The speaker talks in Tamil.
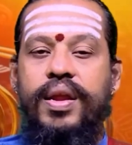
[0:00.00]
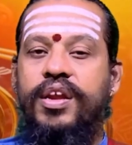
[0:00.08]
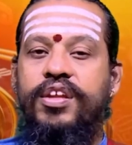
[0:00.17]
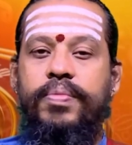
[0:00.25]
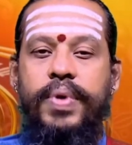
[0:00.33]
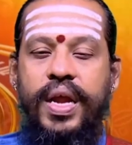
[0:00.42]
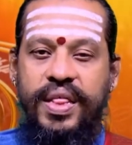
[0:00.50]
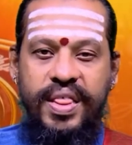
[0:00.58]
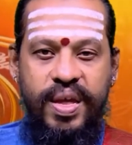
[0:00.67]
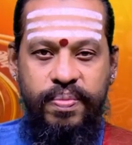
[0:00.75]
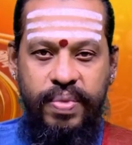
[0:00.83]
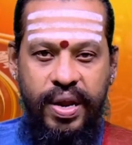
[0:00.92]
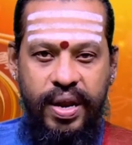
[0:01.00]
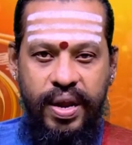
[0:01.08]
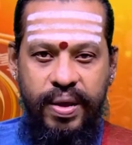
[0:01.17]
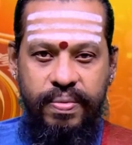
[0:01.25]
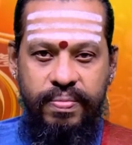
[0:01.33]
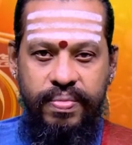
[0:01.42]
ரிஷபராசி
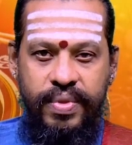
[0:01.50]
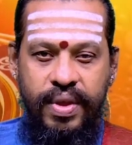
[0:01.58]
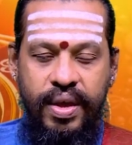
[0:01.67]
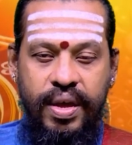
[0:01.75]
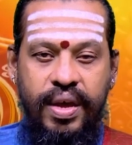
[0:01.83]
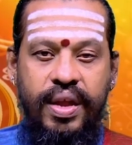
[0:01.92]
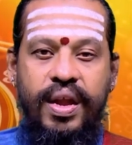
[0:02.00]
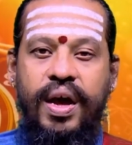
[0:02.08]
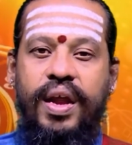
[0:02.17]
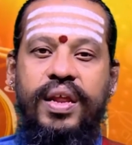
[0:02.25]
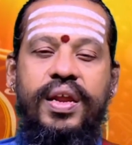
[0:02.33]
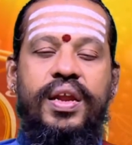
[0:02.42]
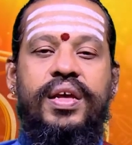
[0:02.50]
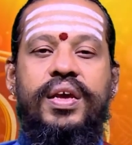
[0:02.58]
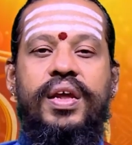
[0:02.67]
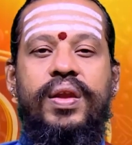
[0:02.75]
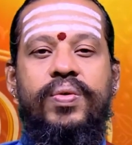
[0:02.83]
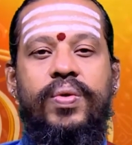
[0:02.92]
அன்பர்களே இந்நாளிலே
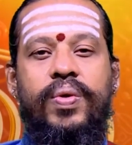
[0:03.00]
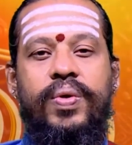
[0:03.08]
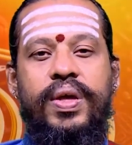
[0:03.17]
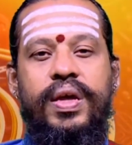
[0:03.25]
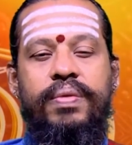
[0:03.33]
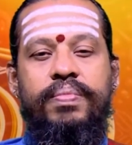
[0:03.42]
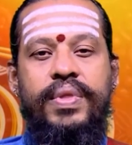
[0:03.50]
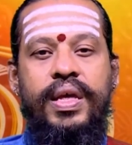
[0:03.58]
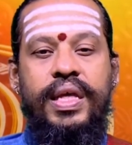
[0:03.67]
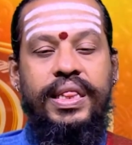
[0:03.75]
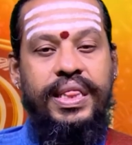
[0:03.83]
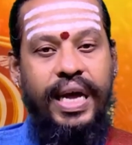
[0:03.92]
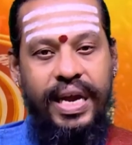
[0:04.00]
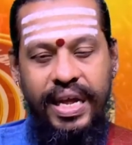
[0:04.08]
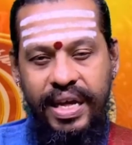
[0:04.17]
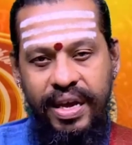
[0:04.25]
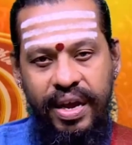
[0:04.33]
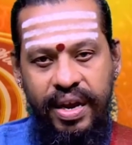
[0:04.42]
நீங்கள் உங்களுடைய
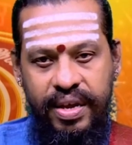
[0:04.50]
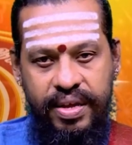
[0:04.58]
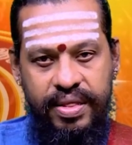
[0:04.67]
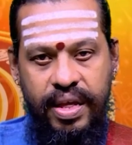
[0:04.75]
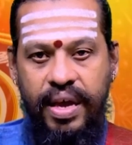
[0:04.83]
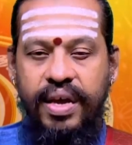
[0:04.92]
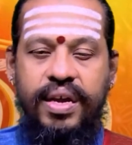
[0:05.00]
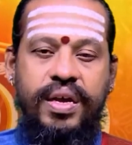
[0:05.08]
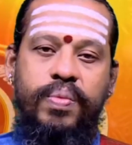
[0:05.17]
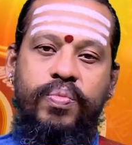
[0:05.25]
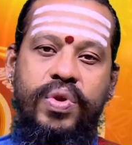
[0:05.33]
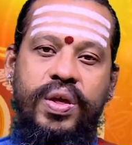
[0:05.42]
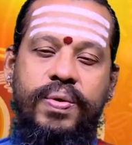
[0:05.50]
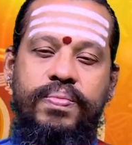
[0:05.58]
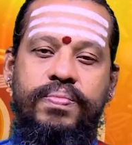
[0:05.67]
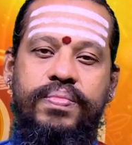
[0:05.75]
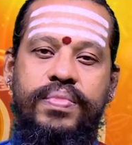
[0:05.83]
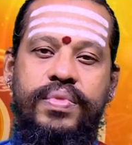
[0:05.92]
தடைகளை தகர்க்க
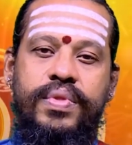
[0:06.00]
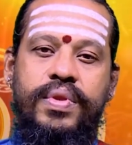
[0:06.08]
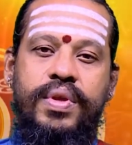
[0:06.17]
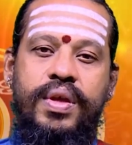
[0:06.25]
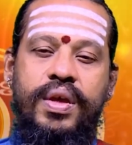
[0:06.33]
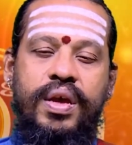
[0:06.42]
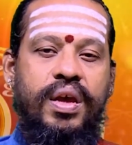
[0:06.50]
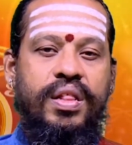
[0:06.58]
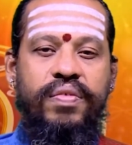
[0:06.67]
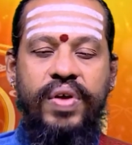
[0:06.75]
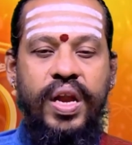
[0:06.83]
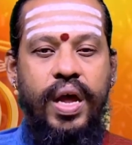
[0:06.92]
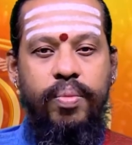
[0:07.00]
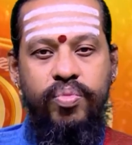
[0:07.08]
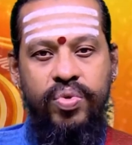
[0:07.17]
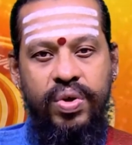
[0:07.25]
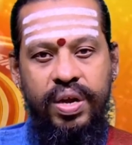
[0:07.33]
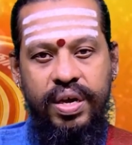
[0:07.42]
முடியும் எதுவெல்லாம்
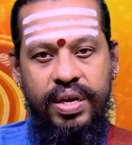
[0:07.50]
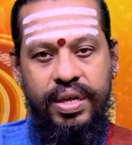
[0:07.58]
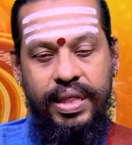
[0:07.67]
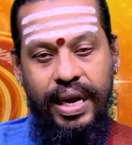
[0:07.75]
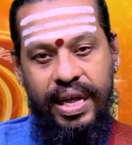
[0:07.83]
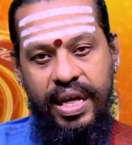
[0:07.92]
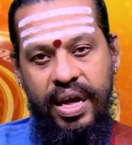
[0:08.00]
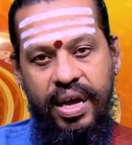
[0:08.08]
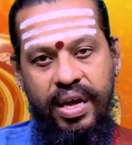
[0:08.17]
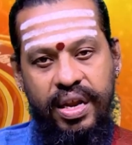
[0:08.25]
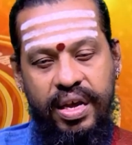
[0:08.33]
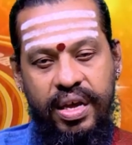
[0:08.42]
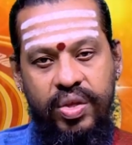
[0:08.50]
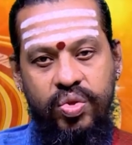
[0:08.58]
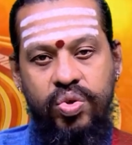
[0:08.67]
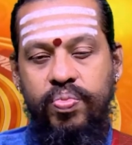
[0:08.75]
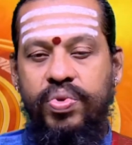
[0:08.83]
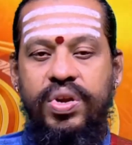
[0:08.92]
உங்களுக்கு தடையாக
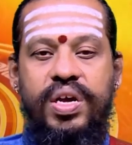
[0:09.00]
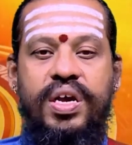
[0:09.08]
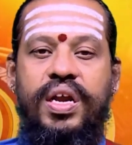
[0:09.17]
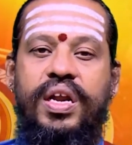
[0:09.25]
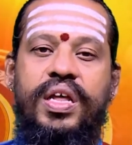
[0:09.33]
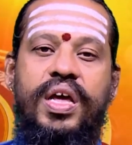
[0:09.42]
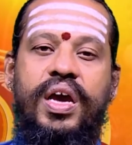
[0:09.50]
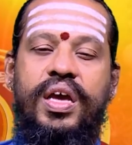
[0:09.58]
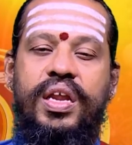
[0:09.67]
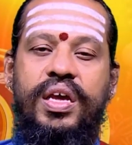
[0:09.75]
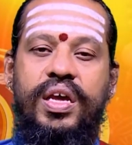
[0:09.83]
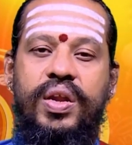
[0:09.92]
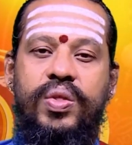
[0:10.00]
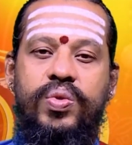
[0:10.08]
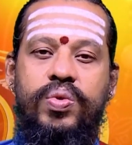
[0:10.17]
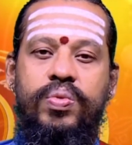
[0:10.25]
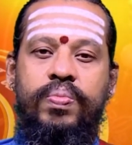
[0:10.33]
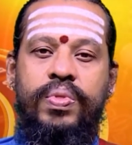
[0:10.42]
இருக்கிறதோ முட்டுக்கட்டையாக
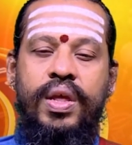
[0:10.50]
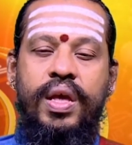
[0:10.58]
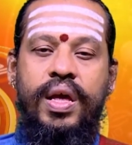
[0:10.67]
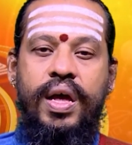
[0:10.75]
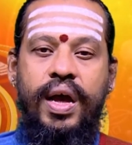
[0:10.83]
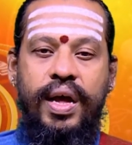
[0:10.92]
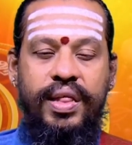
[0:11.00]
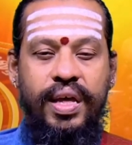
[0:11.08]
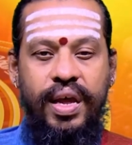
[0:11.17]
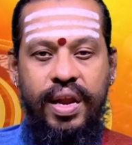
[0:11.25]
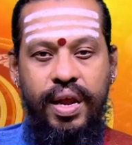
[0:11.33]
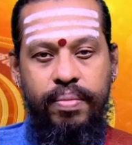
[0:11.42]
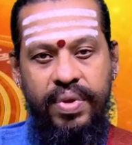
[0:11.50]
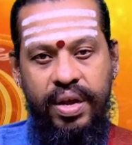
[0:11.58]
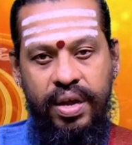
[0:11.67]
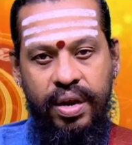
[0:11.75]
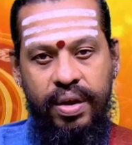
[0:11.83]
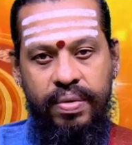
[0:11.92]
இருக்கிறதோ அதையெல்லாம்
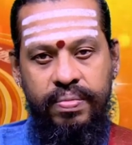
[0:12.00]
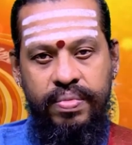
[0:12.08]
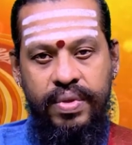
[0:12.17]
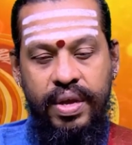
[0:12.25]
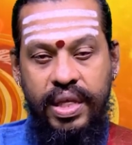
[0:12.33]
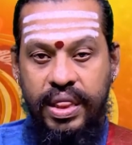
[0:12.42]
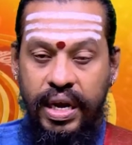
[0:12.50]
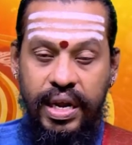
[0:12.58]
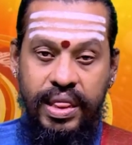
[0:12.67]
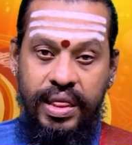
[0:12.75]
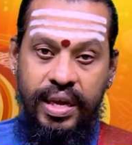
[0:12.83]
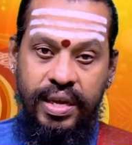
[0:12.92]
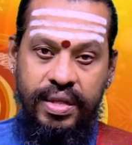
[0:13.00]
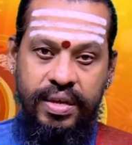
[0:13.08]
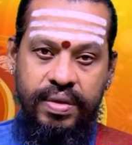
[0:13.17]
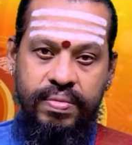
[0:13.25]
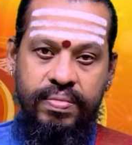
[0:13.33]
நீங்கள் சரி செய்து